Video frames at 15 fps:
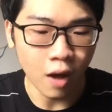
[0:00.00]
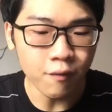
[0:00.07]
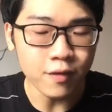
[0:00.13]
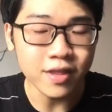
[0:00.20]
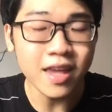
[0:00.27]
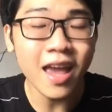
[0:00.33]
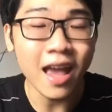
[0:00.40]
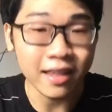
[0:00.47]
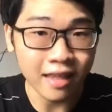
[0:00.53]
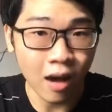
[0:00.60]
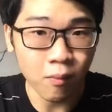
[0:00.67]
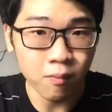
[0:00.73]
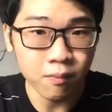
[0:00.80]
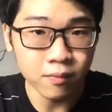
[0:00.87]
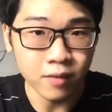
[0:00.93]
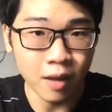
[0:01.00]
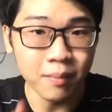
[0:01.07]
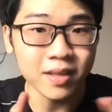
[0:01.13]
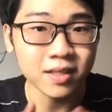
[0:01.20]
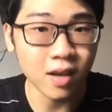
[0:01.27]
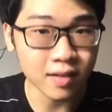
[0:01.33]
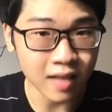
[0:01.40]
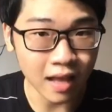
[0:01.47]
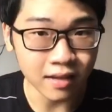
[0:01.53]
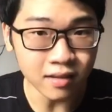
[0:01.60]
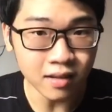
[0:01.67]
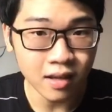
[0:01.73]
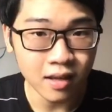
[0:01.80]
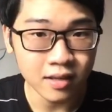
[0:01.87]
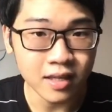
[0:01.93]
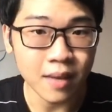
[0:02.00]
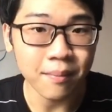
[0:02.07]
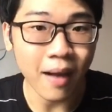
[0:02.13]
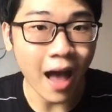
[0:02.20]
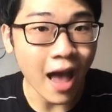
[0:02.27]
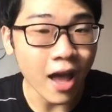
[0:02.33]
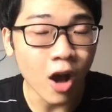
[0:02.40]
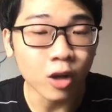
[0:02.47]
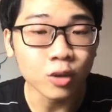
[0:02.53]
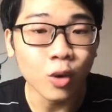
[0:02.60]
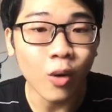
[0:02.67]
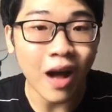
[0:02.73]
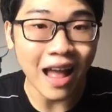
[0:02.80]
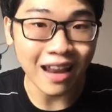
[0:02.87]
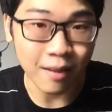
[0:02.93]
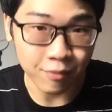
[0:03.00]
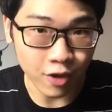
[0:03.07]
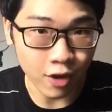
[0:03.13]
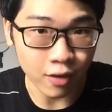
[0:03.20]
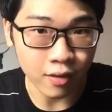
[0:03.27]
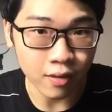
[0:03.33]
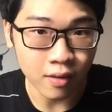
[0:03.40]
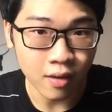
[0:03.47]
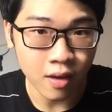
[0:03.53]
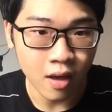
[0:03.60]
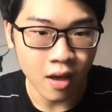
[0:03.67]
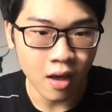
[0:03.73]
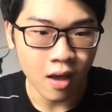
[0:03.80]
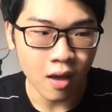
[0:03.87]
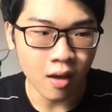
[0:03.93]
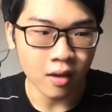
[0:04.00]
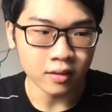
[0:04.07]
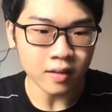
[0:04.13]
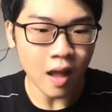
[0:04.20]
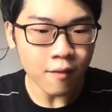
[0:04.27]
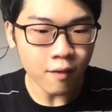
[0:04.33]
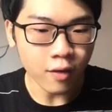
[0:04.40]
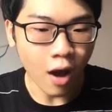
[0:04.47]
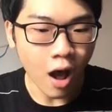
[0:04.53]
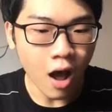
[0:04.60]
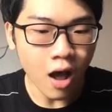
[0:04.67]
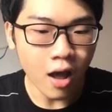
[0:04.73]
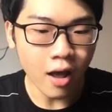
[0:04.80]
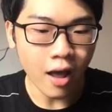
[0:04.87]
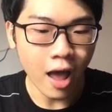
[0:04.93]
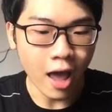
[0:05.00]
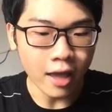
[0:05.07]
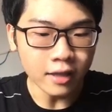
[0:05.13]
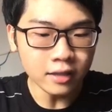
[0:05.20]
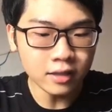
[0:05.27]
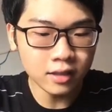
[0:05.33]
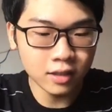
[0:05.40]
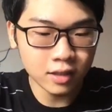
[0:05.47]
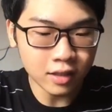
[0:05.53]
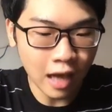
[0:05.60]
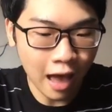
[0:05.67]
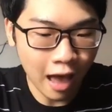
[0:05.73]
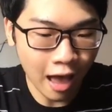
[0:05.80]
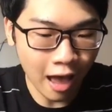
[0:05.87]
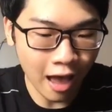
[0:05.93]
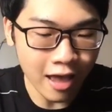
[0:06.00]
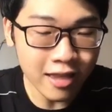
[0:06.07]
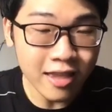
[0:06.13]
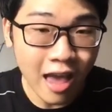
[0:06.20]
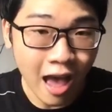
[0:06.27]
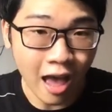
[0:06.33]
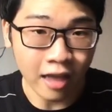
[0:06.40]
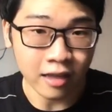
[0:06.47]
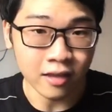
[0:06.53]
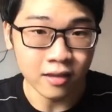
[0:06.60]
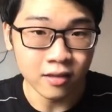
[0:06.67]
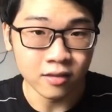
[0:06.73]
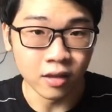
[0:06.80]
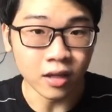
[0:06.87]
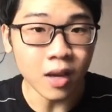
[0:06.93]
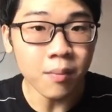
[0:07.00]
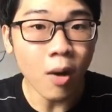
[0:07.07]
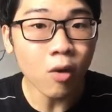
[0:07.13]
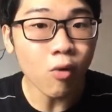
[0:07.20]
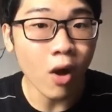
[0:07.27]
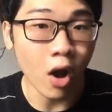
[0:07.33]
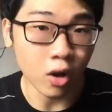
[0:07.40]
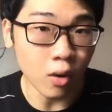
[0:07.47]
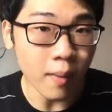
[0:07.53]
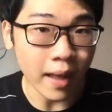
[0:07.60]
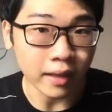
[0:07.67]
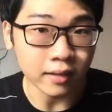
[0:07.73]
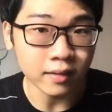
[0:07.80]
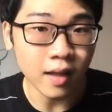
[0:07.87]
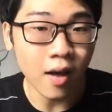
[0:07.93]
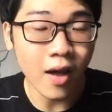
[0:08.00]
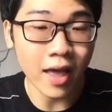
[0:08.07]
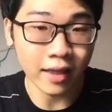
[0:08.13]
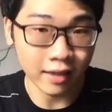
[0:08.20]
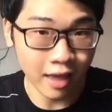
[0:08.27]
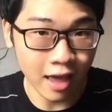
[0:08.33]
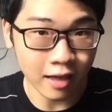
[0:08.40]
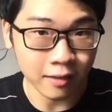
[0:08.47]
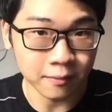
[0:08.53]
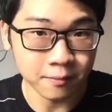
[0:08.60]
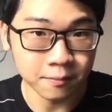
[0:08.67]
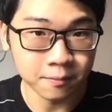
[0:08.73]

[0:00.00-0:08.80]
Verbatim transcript: ở vị trí hàng dọc để mà so sánh xem ai hơn thua ai làm gì thay vào đó hãy trải dài những cái mối quan hệ của bạn theo hàng ngang